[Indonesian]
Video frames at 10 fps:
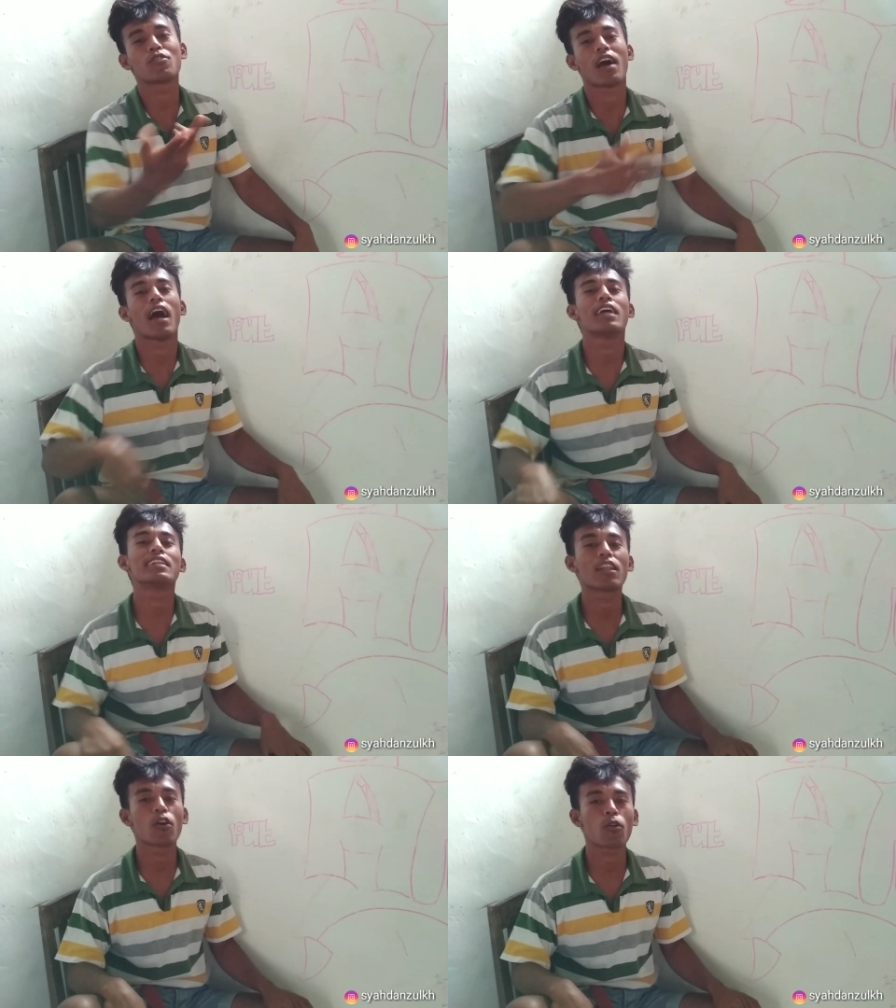
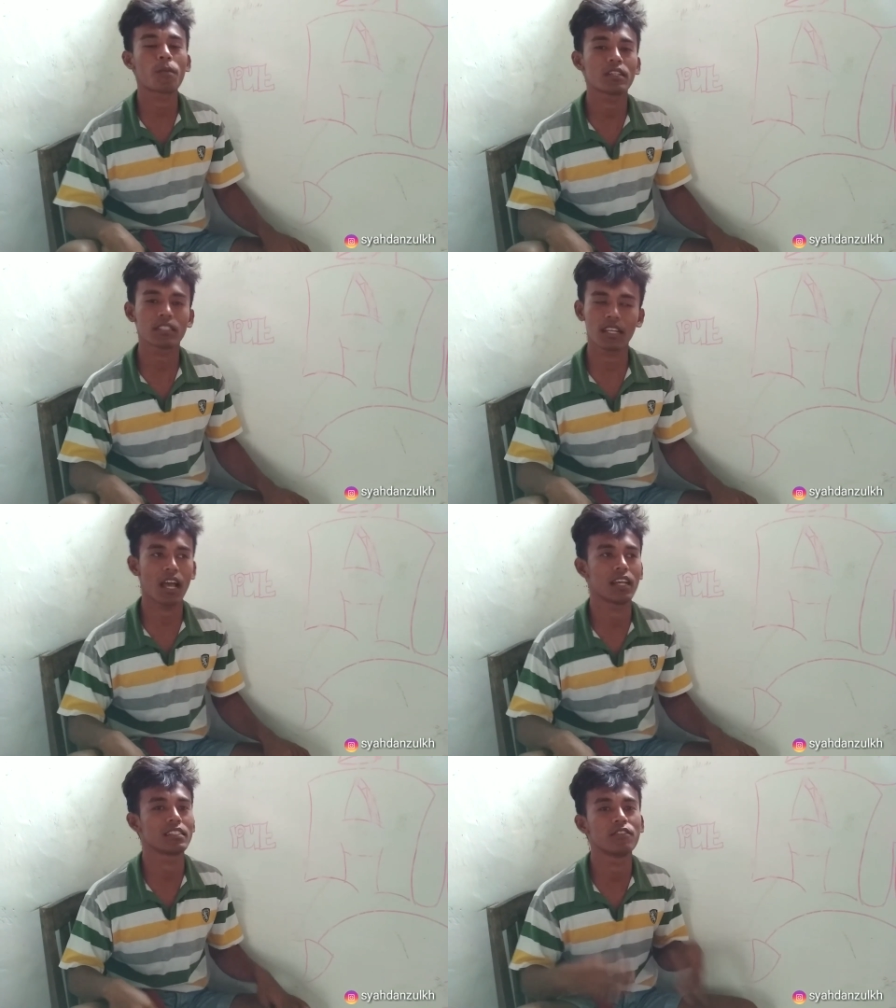Haidir Lorobesi
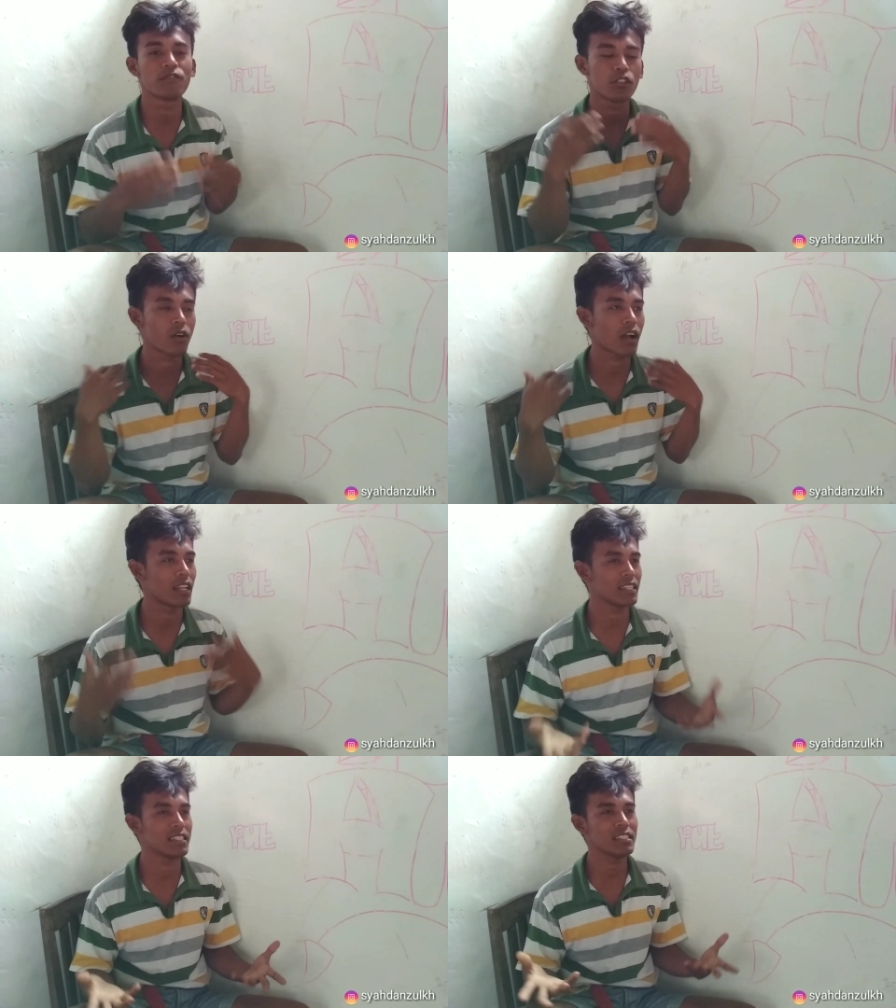guys Di video
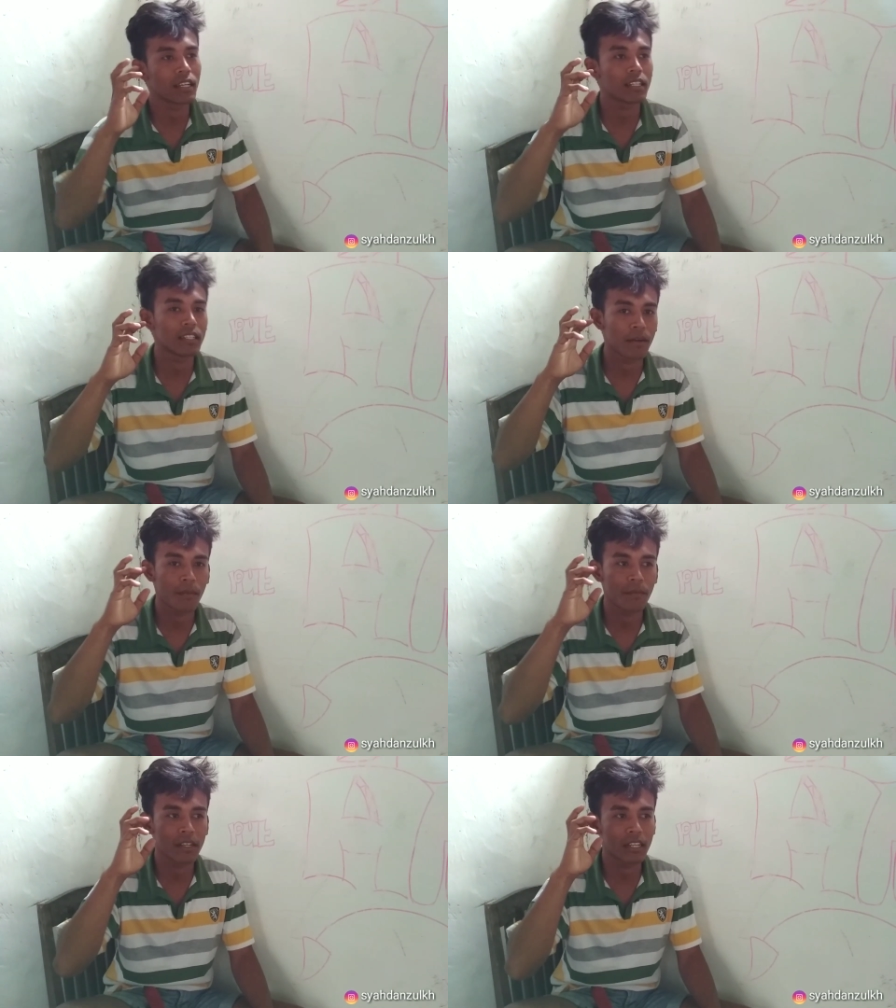kali ini saya tidak
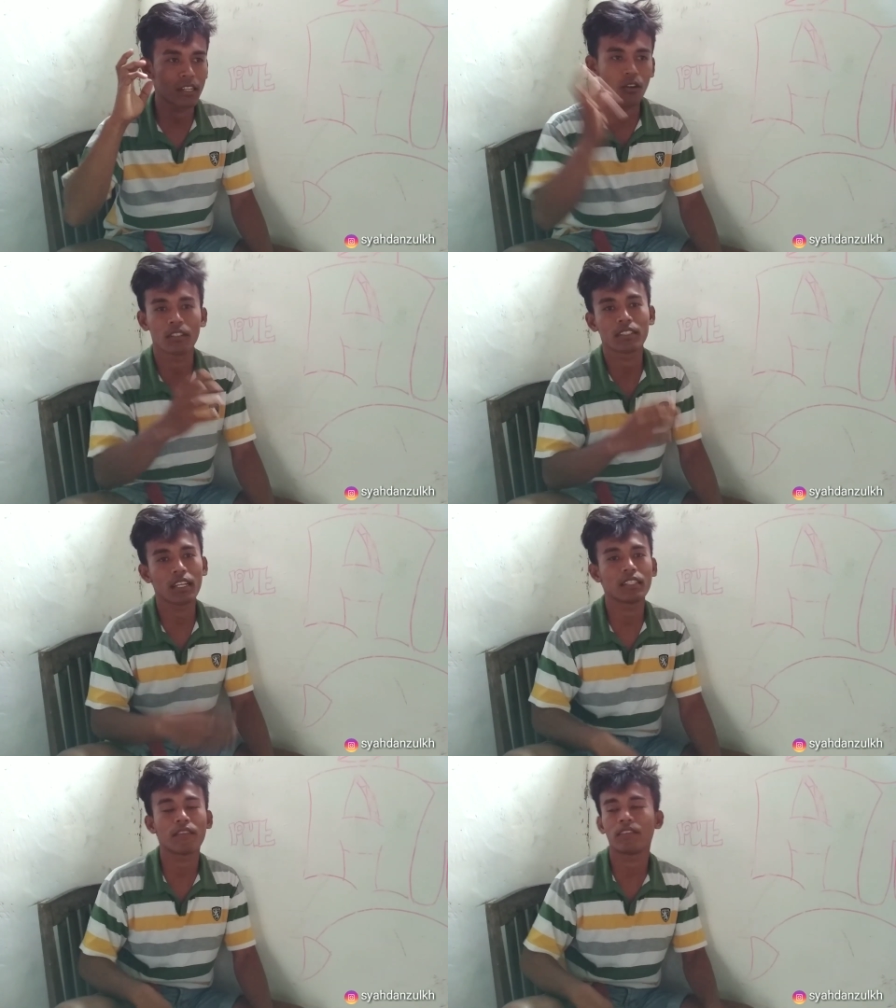membuat
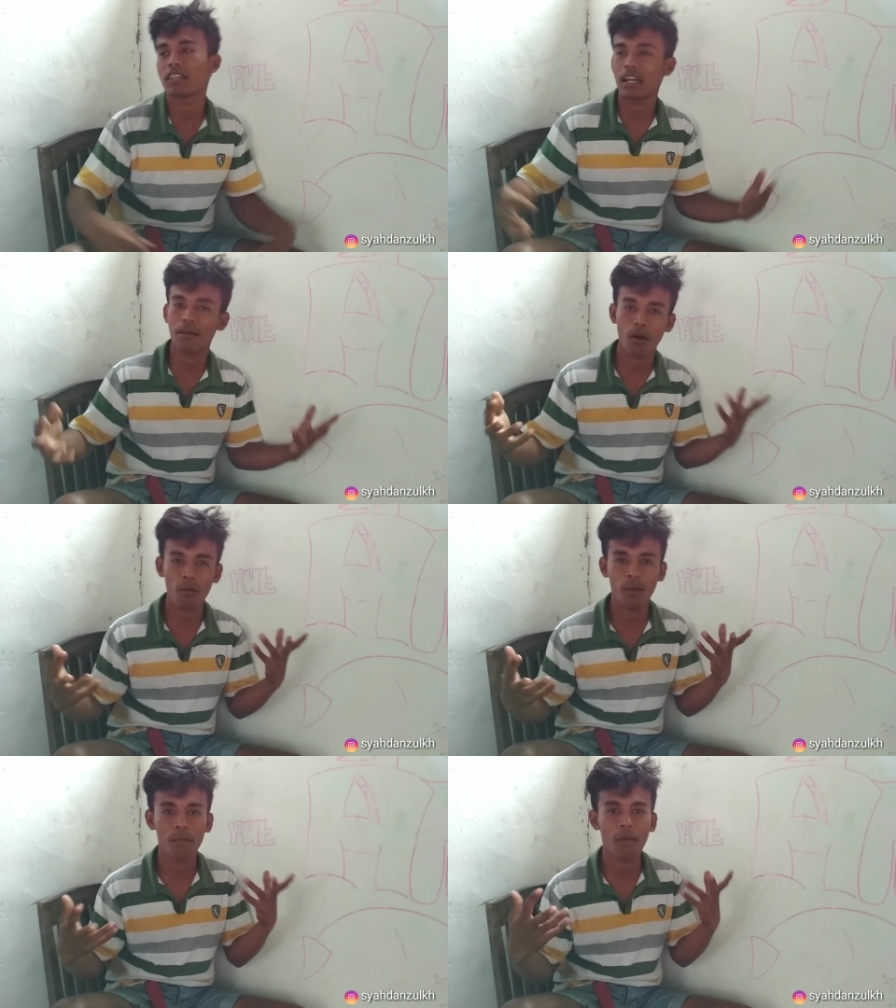konten tapi saya
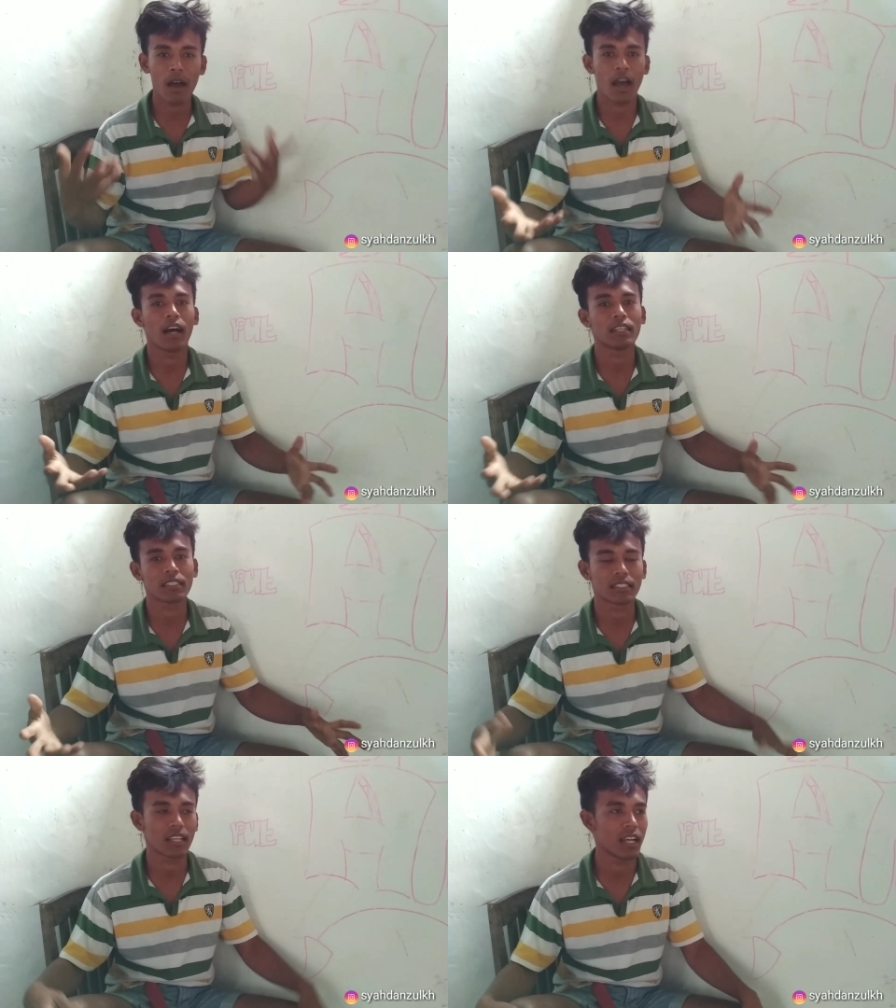mau
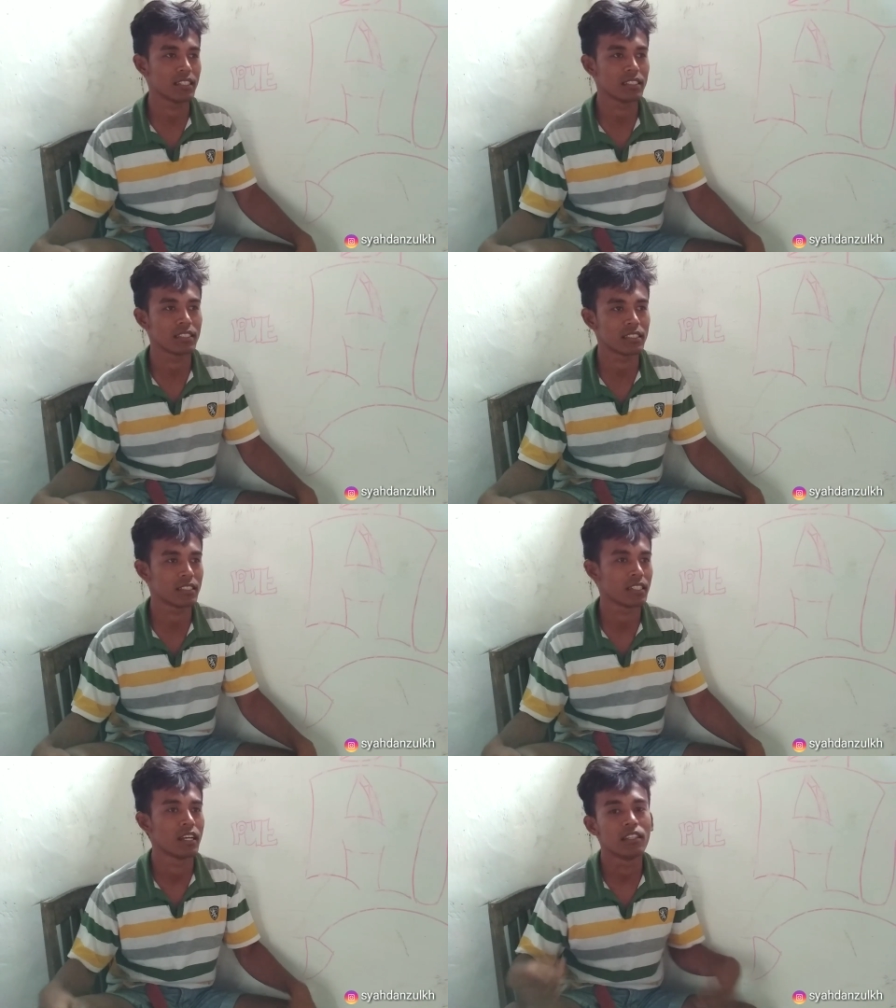membahas guys